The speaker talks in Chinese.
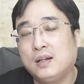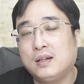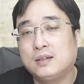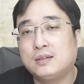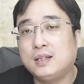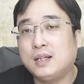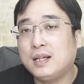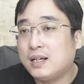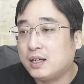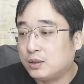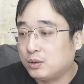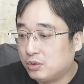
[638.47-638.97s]

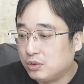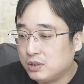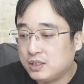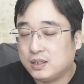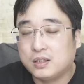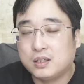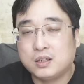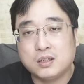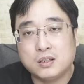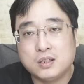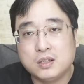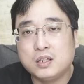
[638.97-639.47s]
这个东西
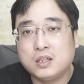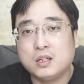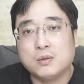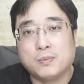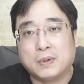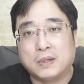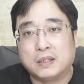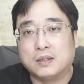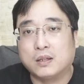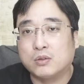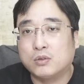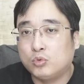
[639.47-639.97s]
是日
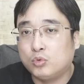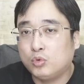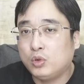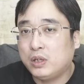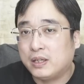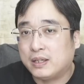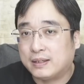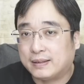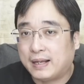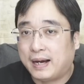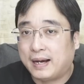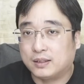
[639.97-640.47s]
本的
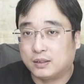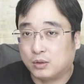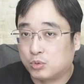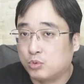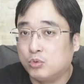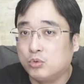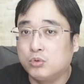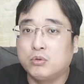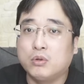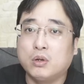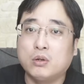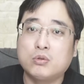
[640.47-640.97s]
最大的
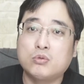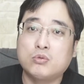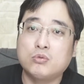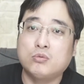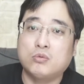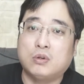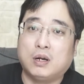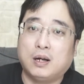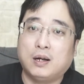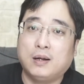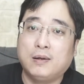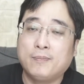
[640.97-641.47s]
公约数
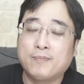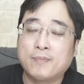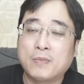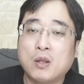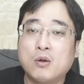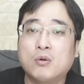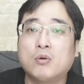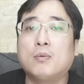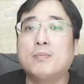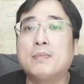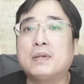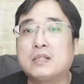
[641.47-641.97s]
啊。
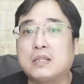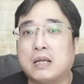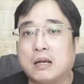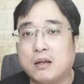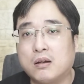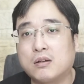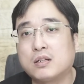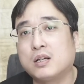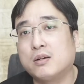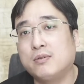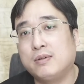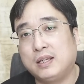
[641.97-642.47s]
我们想
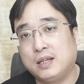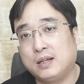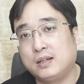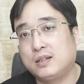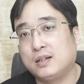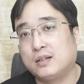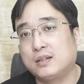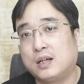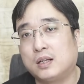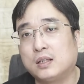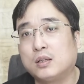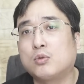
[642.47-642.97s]
要成为一个
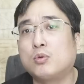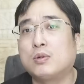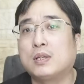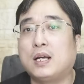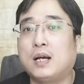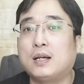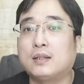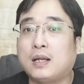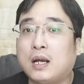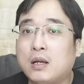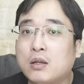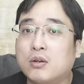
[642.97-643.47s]
正常的国
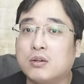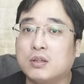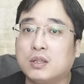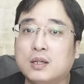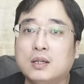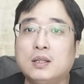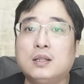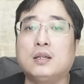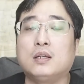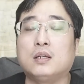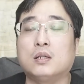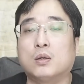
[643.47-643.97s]
家，它有一个
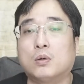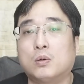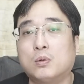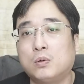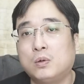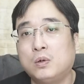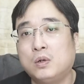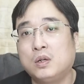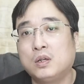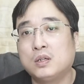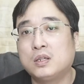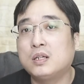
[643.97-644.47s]
理由
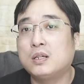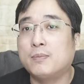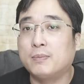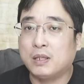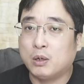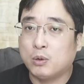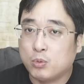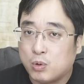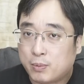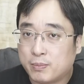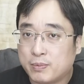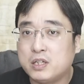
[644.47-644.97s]
是什么呢？
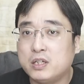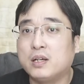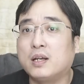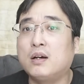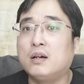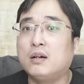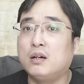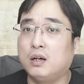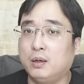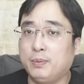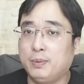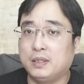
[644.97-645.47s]
我们是一个
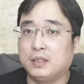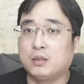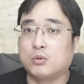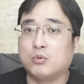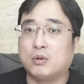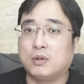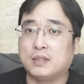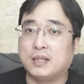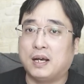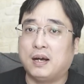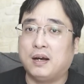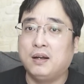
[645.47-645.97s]
和平的
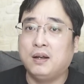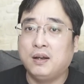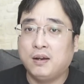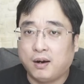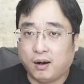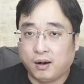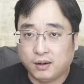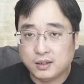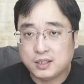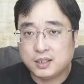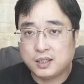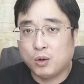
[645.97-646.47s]
国家，
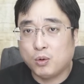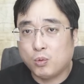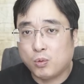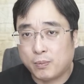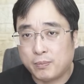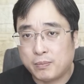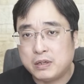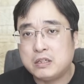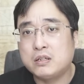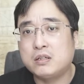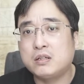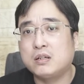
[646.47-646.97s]
而且我
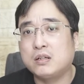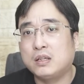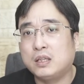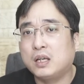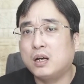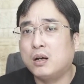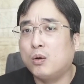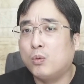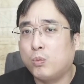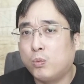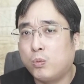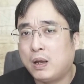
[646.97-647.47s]
们是一
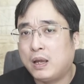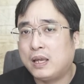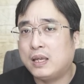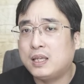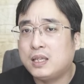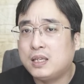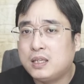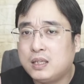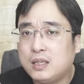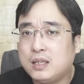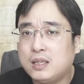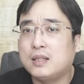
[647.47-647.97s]
个唯
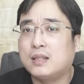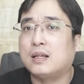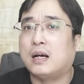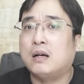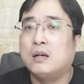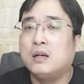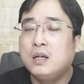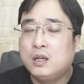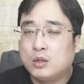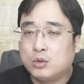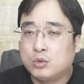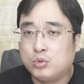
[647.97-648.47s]
一的
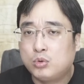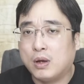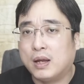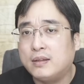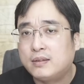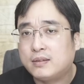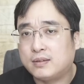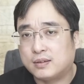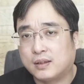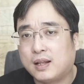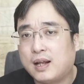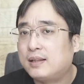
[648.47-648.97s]
原
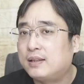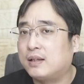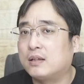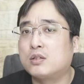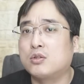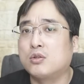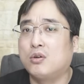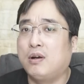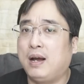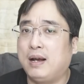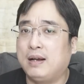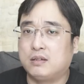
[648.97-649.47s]
子弹的
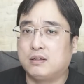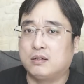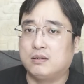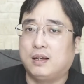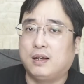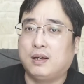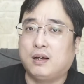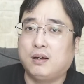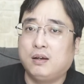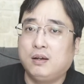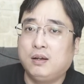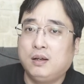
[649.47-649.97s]
受害者
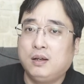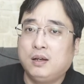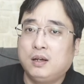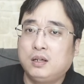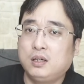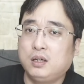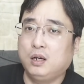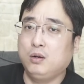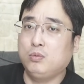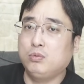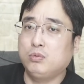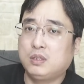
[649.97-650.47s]
呀，
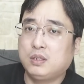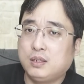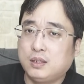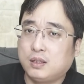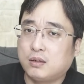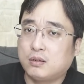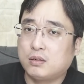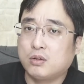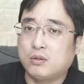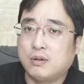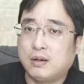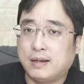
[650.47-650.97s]
核武器的
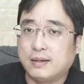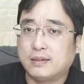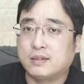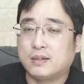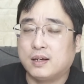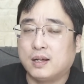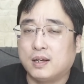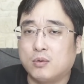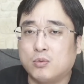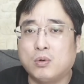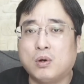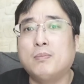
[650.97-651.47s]
受害者
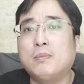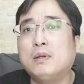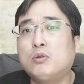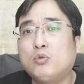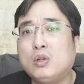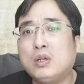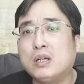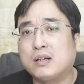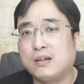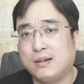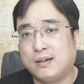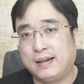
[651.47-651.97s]
呀，我们
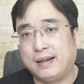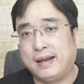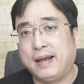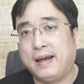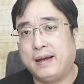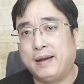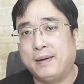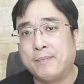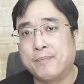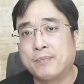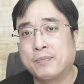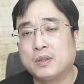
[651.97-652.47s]
最可
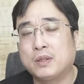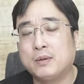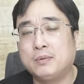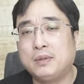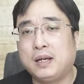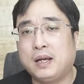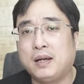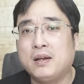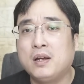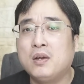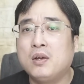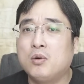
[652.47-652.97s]
怜。对不
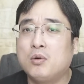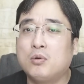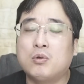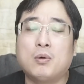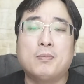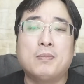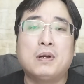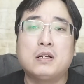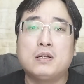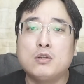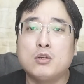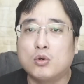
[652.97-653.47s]
对？我
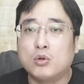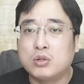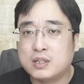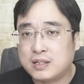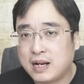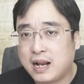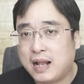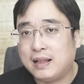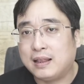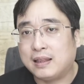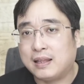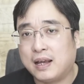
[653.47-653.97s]
们又
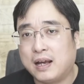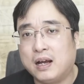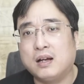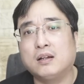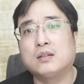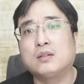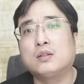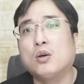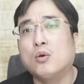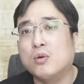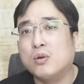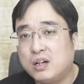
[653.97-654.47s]
善良
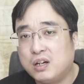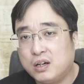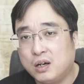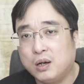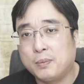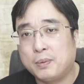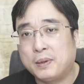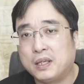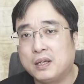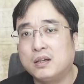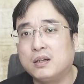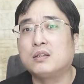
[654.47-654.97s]
又和
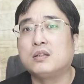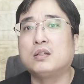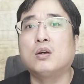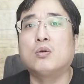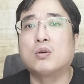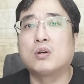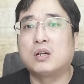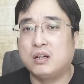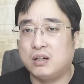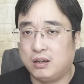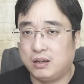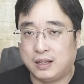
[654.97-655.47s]
平又
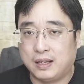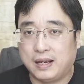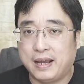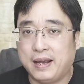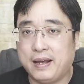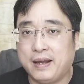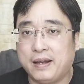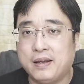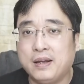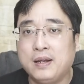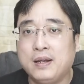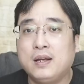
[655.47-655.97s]
可
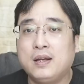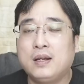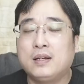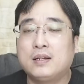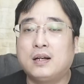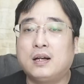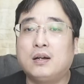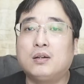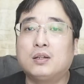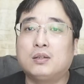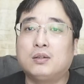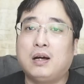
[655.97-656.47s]
怜，
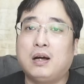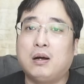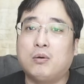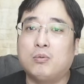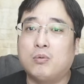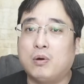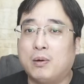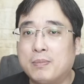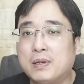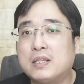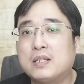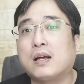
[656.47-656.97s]
然后的话，
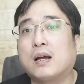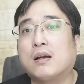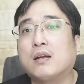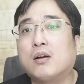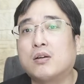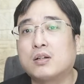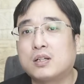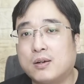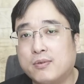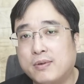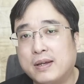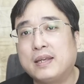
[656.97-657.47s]
我们想要
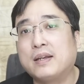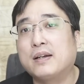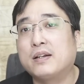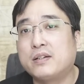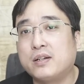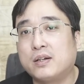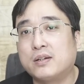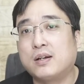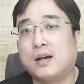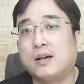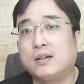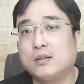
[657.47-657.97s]
成为一个
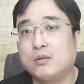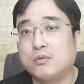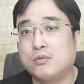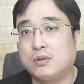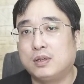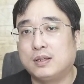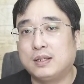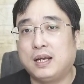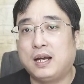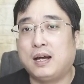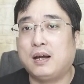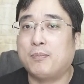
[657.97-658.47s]
正常的国
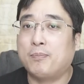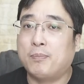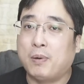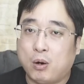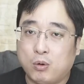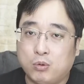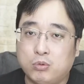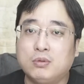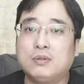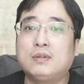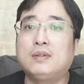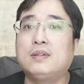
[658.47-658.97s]
家，保
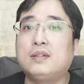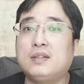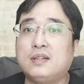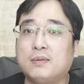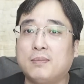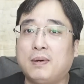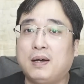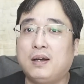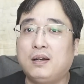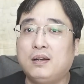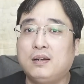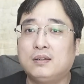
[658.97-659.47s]
护自己
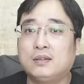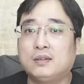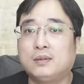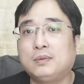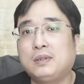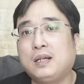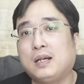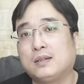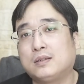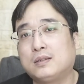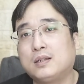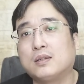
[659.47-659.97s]
嘛，对不
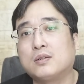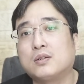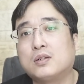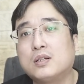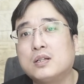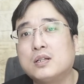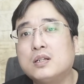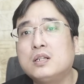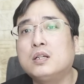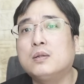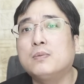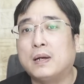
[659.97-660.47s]
对？这就是
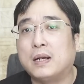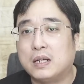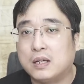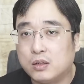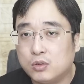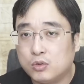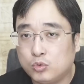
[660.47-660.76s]
日本人